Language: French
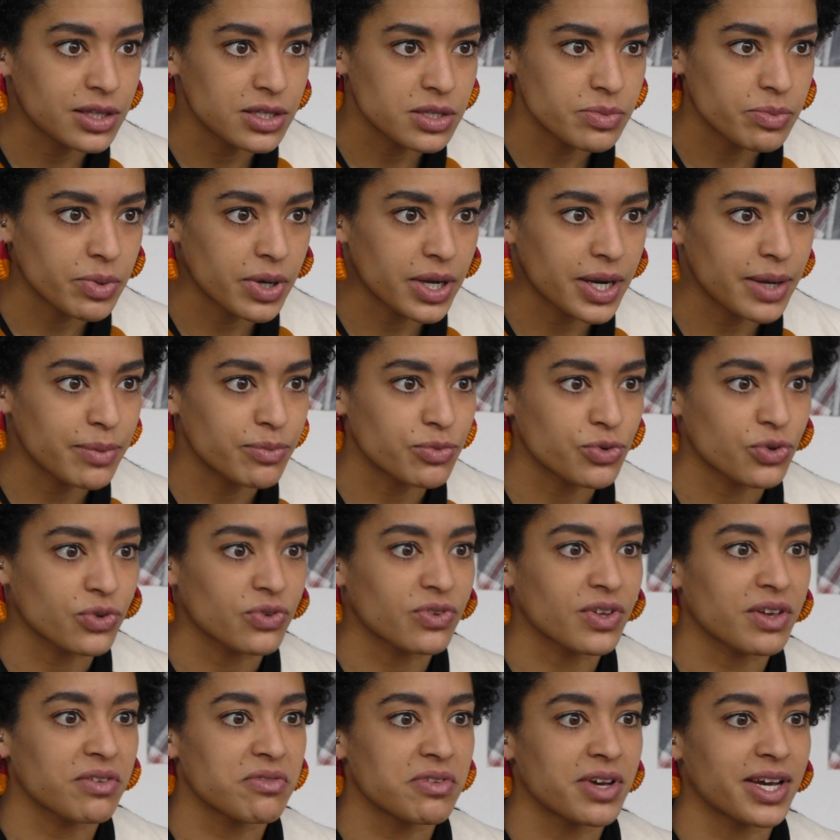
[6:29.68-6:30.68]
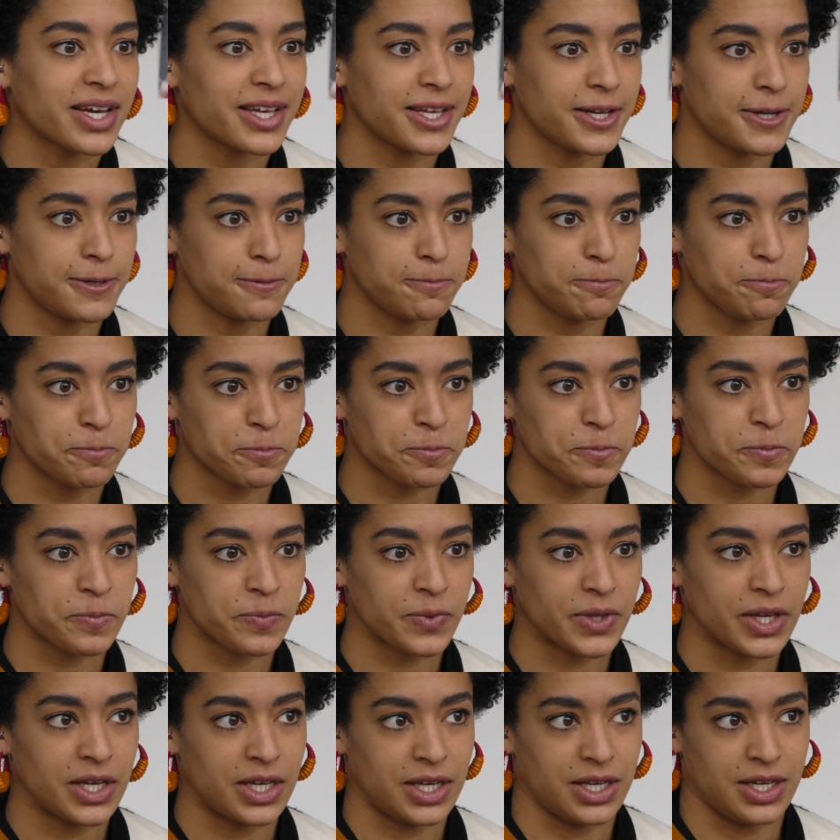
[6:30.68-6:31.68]
Eddie Malem, j'en savais rien.
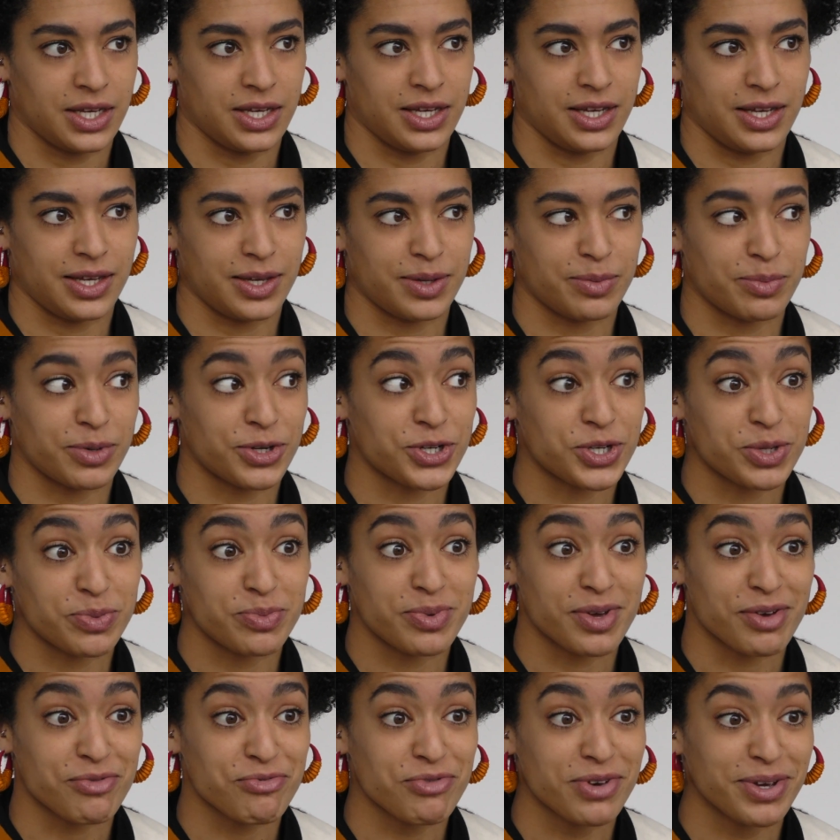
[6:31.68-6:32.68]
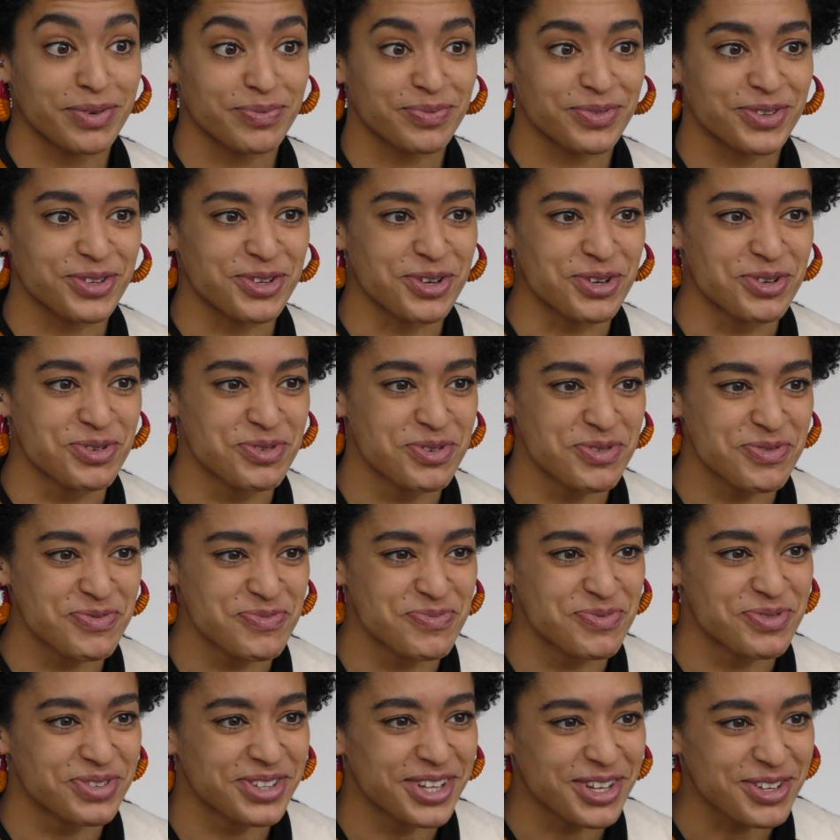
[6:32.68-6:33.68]
Et ben, j'ai bien fait de suivre
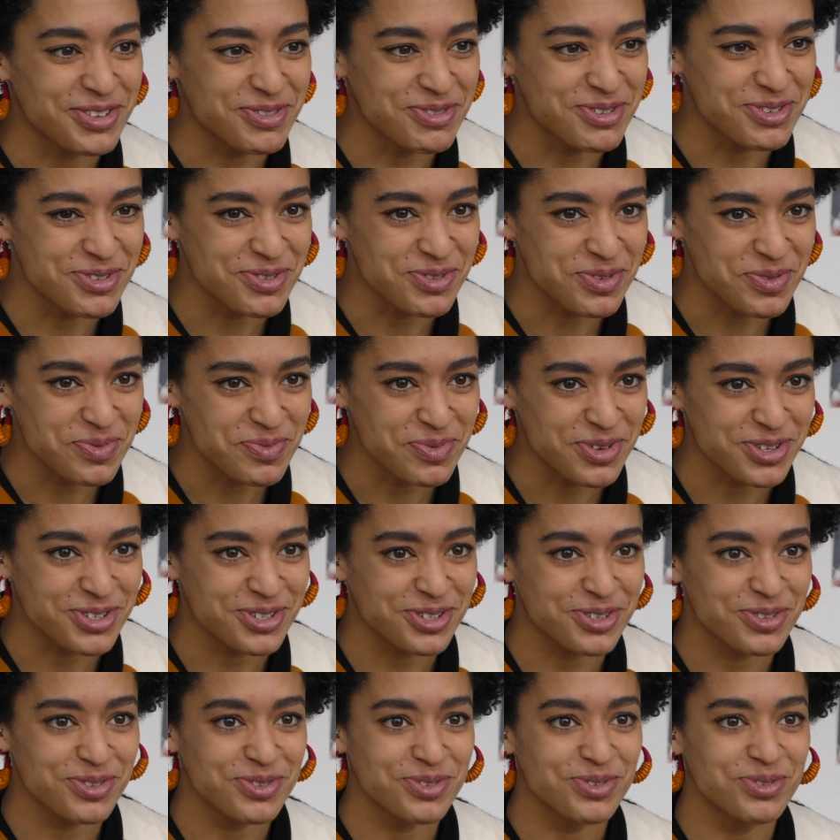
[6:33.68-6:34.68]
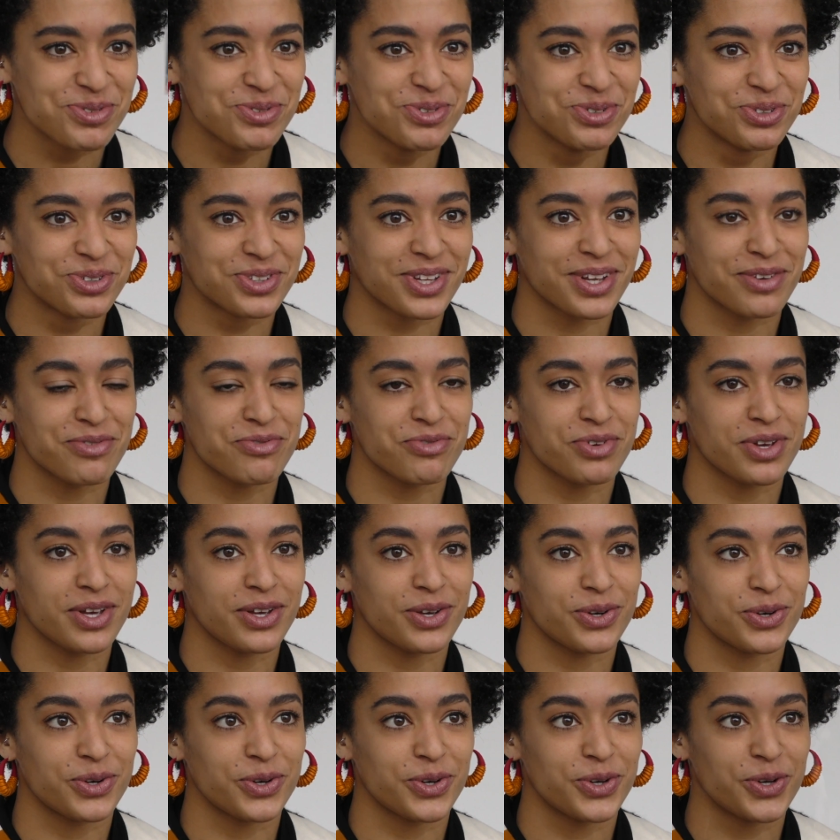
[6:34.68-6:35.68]
mon intuition parce que du coup, on a
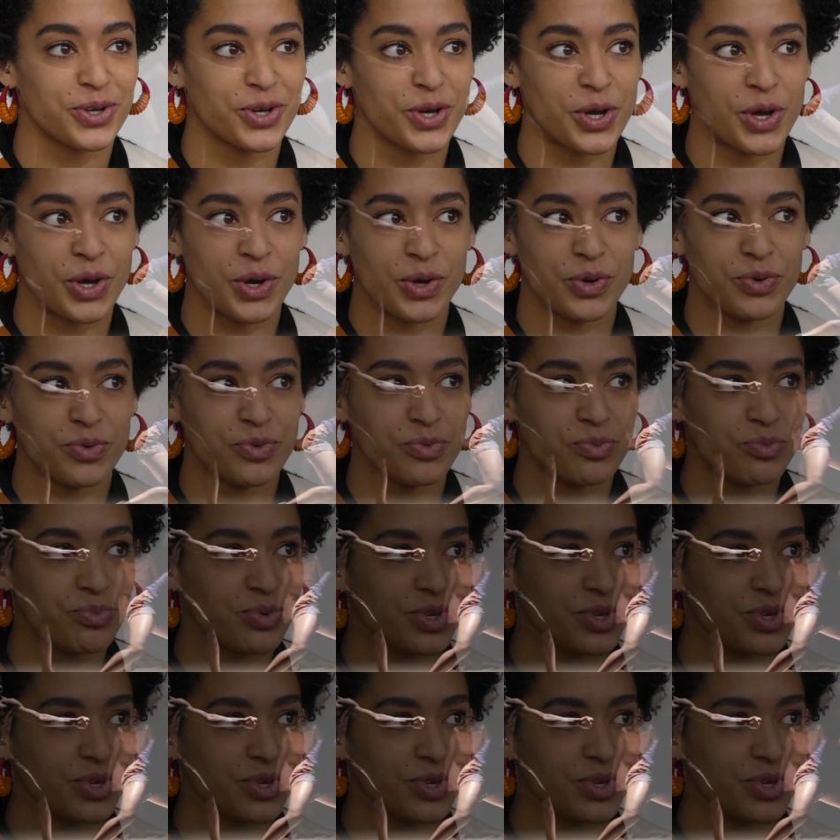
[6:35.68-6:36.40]
fait euh, une